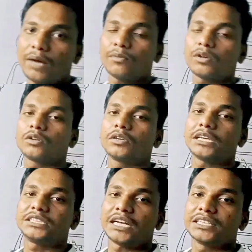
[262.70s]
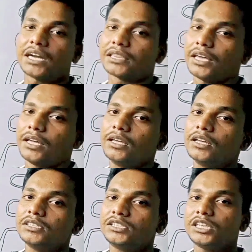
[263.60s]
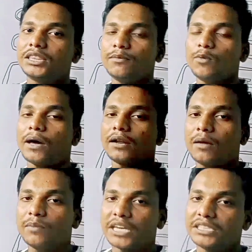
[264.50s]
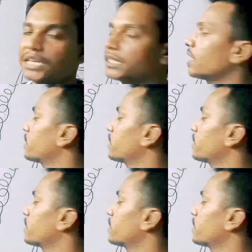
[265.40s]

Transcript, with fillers: भी हम गैस चार्ज करते हैं जितनी भी बार हम गैस चार्ज